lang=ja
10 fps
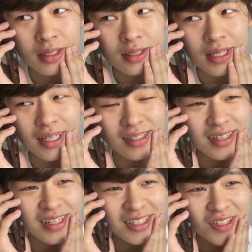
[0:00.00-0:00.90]
さす
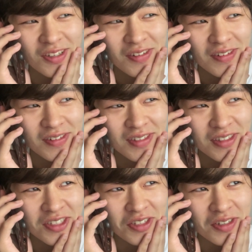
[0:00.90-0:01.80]
がにそのうちの
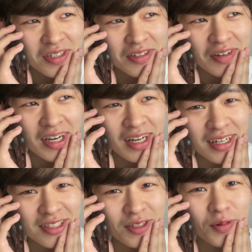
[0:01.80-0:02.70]
1人には入れ
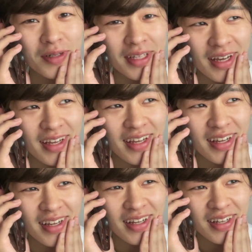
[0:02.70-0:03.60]
ると思わない
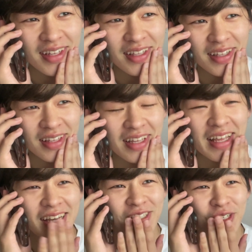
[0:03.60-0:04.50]
ね、
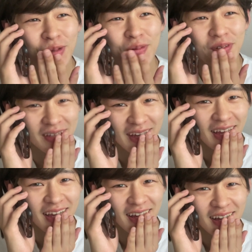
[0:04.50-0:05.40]
大丈夫よね。